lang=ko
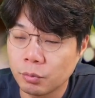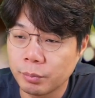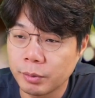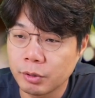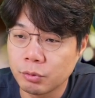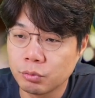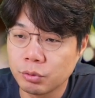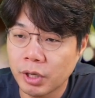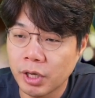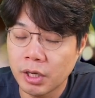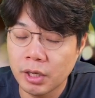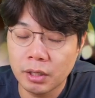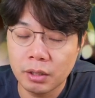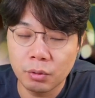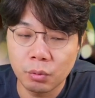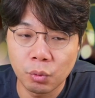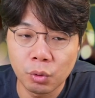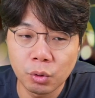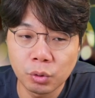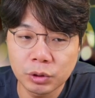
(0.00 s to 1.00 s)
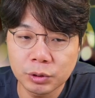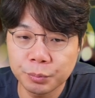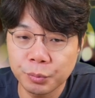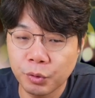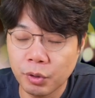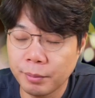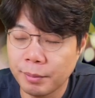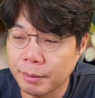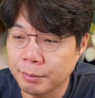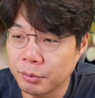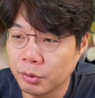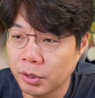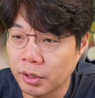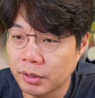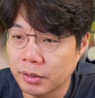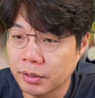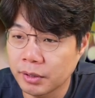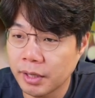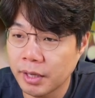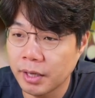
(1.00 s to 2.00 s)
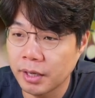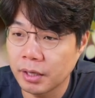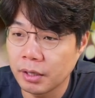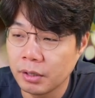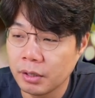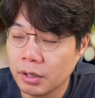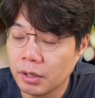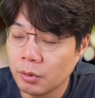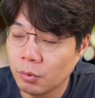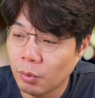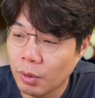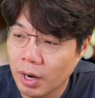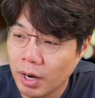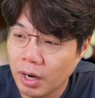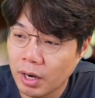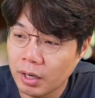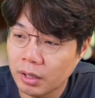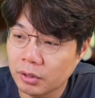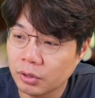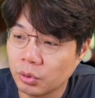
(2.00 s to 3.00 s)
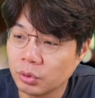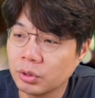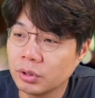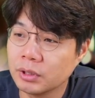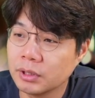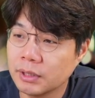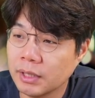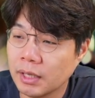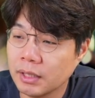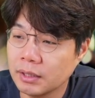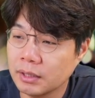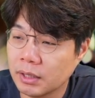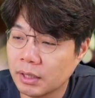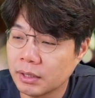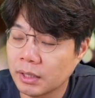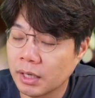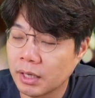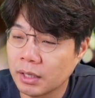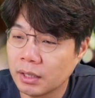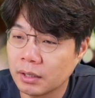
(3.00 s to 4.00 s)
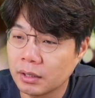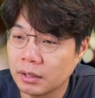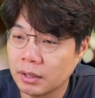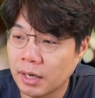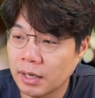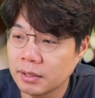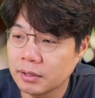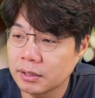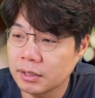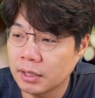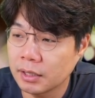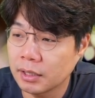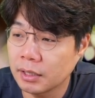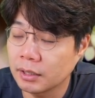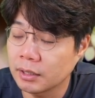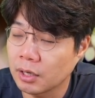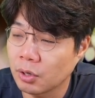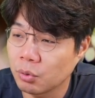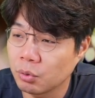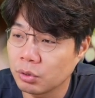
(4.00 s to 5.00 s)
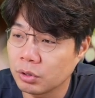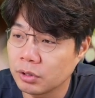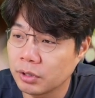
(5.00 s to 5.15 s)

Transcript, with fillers: 그리고 미국의 고용지표가 발표됐는데 와 여전히 타이트하다라는 이야기가 나오고